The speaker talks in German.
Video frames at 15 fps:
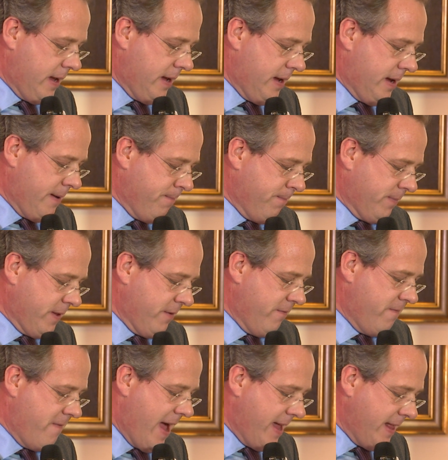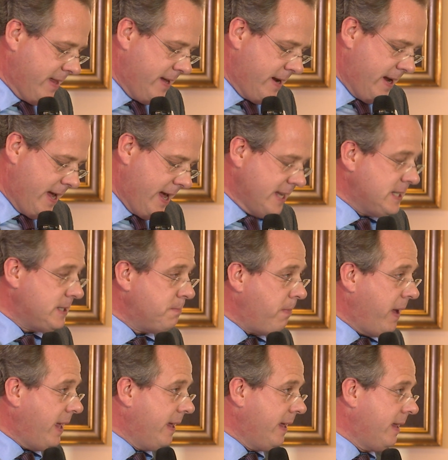Ähm, weitere
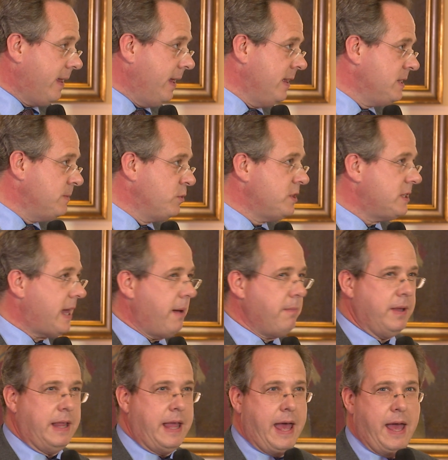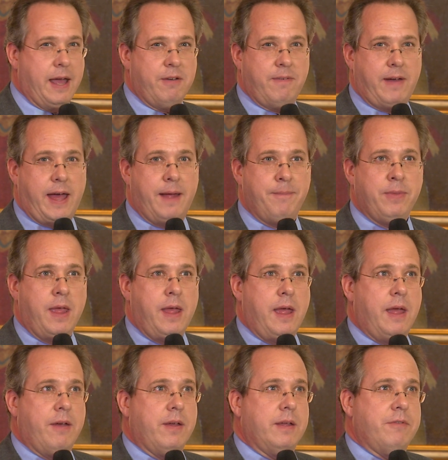Aspekte in diesem Zusammenhang war,
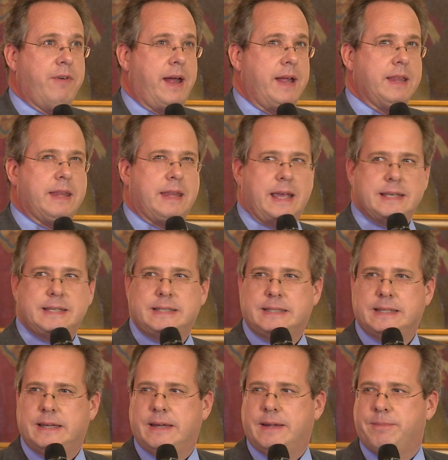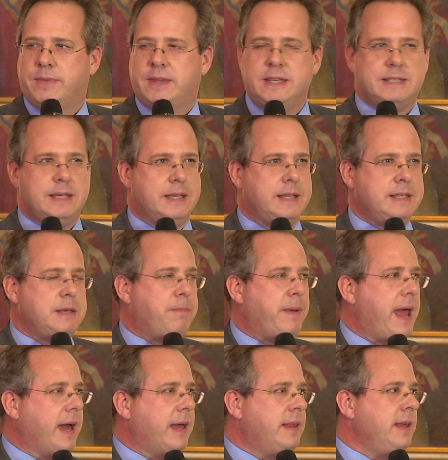waren, dass ähm, diese, diese
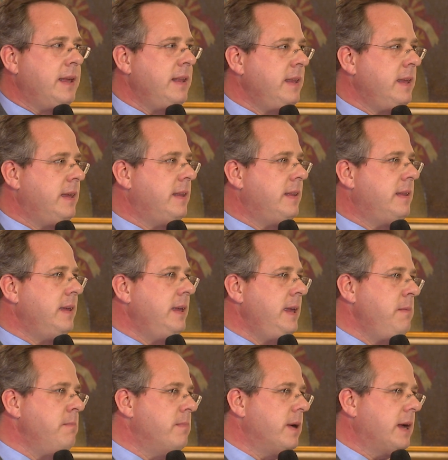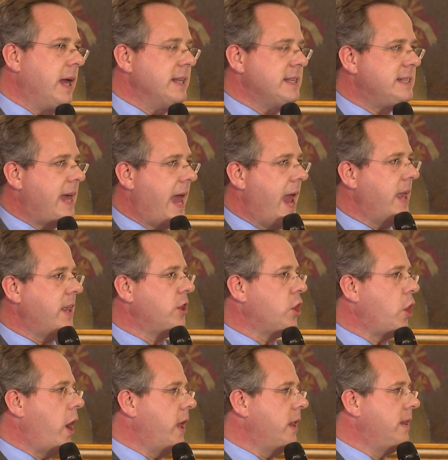Praktiken nicht immer ganz
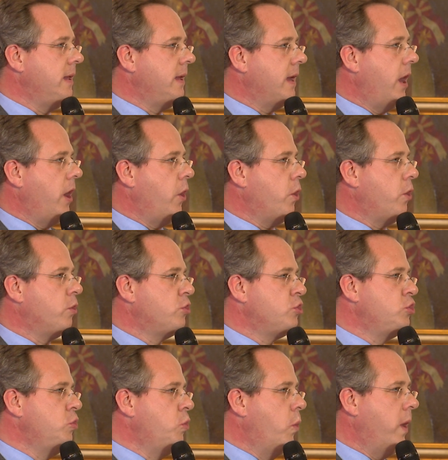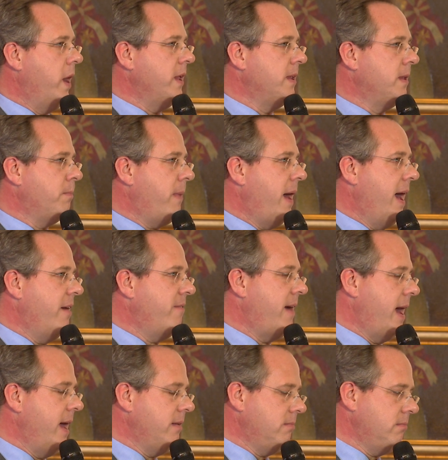eindeutig auch zuordnenbar
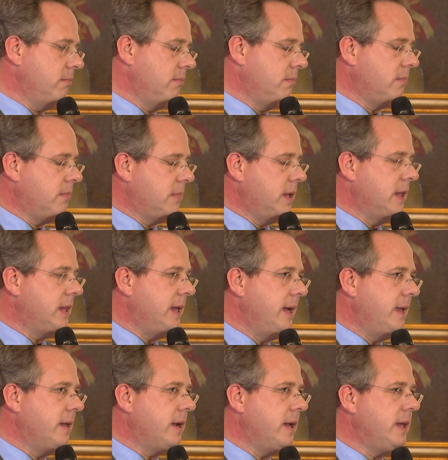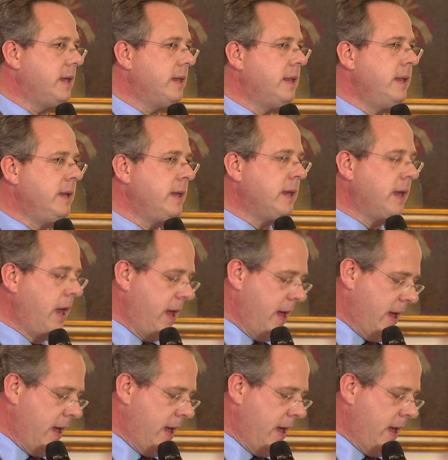waren, kartellrechtlich.